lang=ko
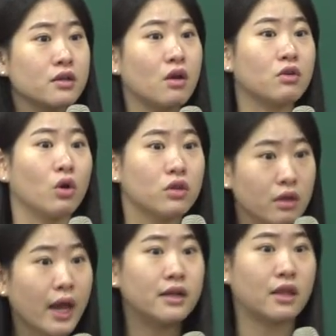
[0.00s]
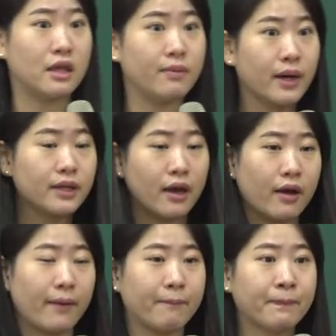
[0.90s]
능력이 어떻게 할 때
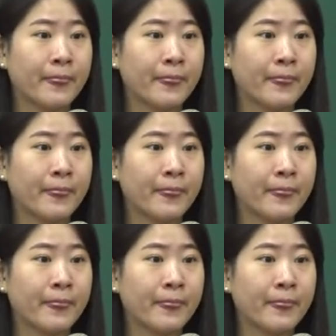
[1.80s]
임하냐?